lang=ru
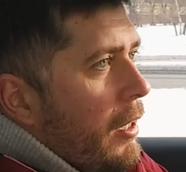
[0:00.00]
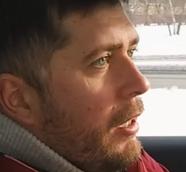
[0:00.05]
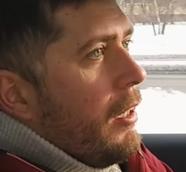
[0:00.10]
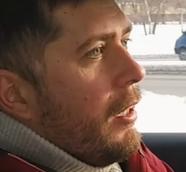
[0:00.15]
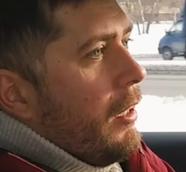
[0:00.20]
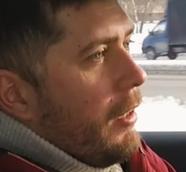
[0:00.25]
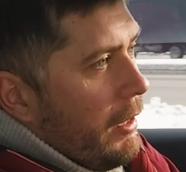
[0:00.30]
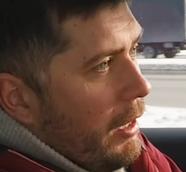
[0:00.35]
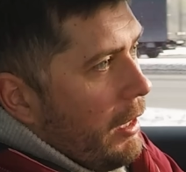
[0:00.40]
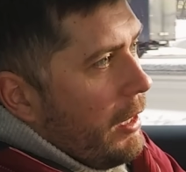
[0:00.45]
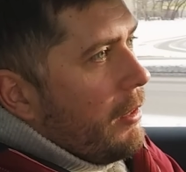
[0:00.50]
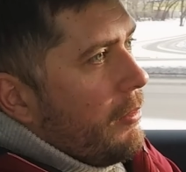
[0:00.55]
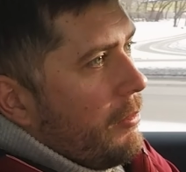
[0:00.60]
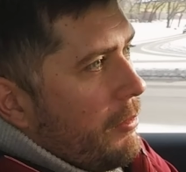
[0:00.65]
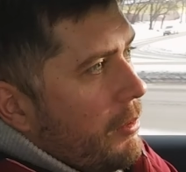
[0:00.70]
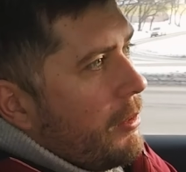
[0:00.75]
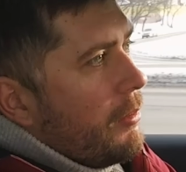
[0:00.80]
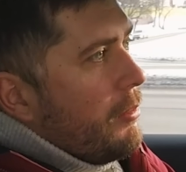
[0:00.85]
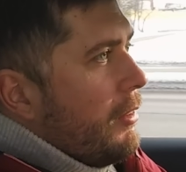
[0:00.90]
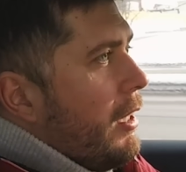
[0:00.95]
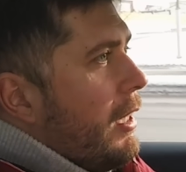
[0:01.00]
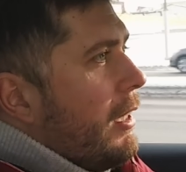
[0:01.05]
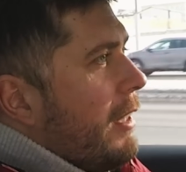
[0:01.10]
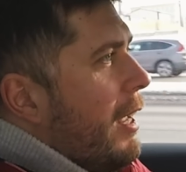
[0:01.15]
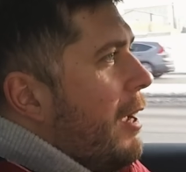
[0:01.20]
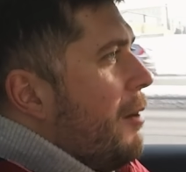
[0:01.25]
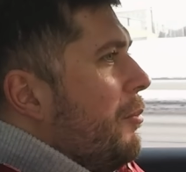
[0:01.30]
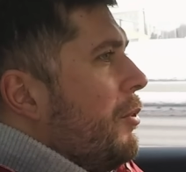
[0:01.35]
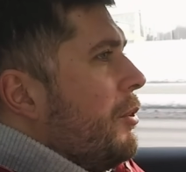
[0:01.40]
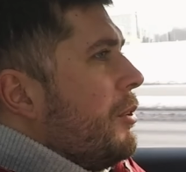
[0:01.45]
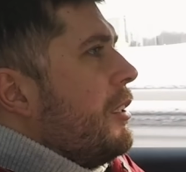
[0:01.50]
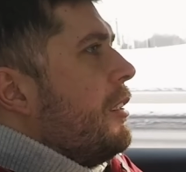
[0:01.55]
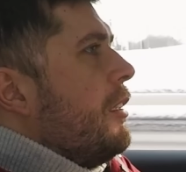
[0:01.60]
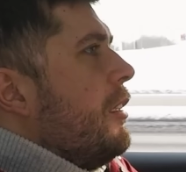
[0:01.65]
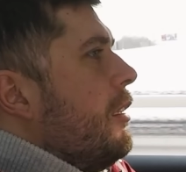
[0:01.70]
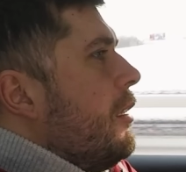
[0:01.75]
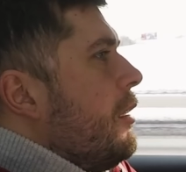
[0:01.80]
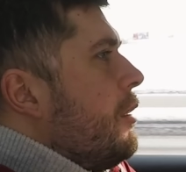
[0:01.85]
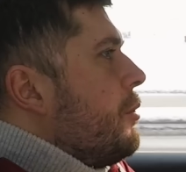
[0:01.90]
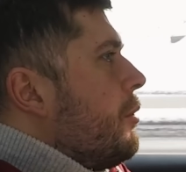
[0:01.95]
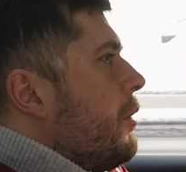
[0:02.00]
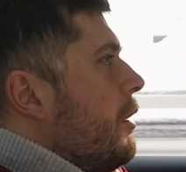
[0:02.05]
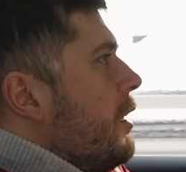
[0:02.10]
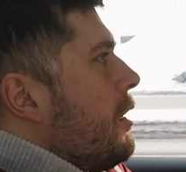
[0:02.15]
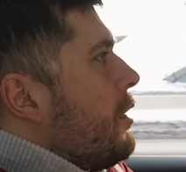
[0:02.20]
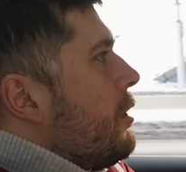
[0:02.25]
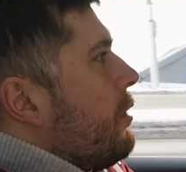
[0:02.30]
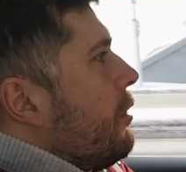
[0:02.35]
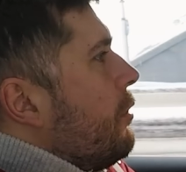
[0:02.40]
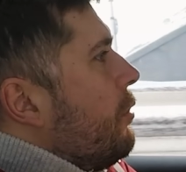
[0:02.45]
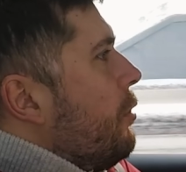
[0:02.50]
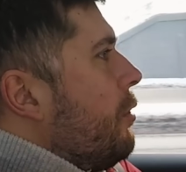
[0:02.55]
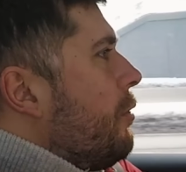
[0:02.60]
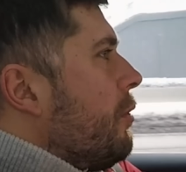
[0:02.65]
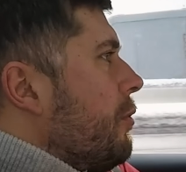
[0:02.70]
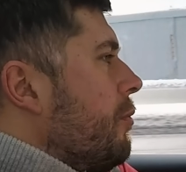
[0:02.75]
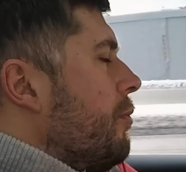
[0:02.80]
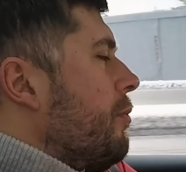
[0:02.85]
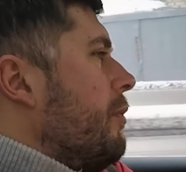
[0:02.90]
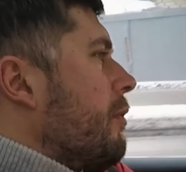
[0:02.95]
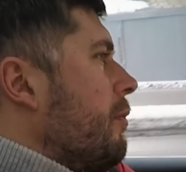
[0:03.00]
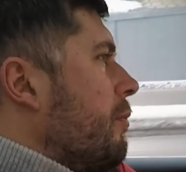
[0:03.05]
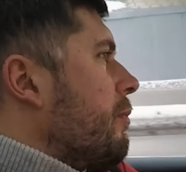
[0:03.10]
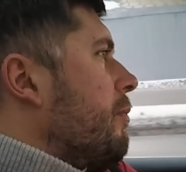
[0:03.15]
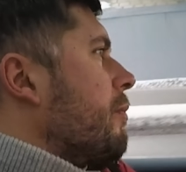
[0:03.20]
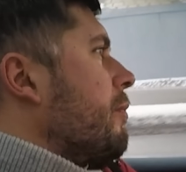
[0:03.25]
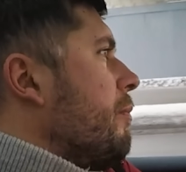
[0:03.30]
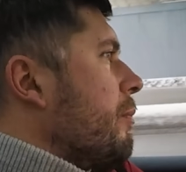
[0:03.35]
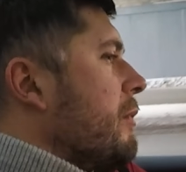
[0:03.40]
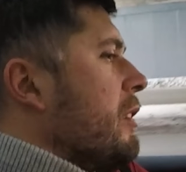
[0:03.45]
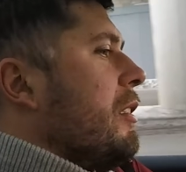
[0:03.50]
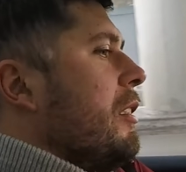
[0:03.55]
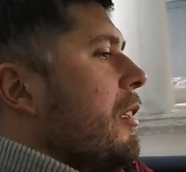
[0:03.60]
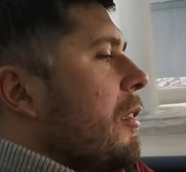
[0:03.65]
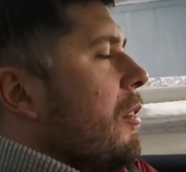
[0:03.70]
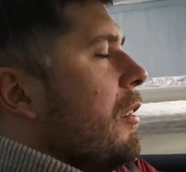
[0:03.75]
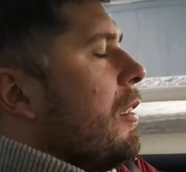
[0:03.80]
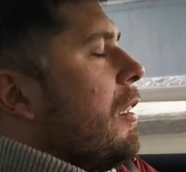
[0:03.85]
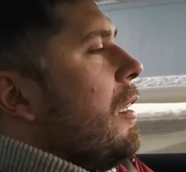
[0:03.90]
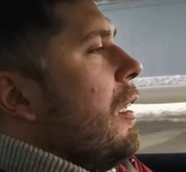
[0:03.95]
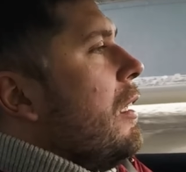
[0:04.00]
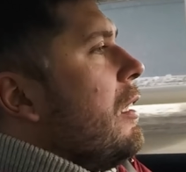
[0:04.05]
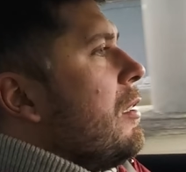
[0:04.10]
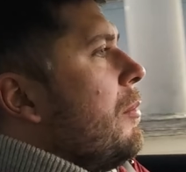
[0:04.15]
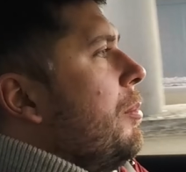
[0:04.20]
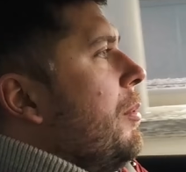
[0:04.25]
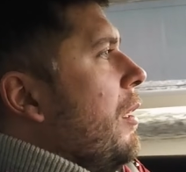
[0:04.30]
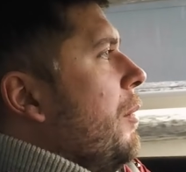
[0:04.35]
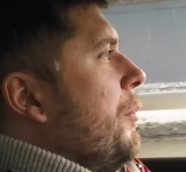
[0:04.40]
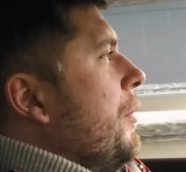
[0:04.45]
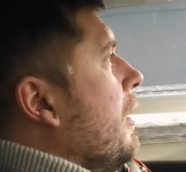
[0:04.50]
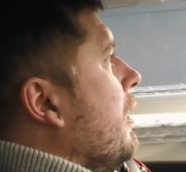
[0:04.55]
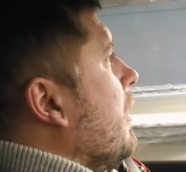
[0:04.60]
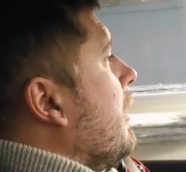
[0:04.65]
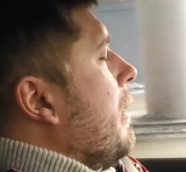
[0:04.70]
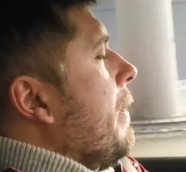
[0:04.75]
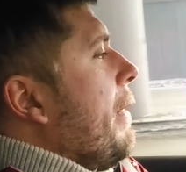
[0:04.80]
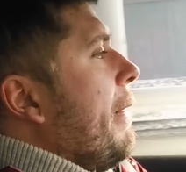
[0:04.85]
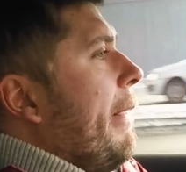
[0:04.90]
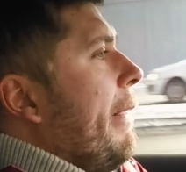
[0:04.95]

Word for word: э, я на этой моде не езжу, конечно, но вот сделал это для эксперимента.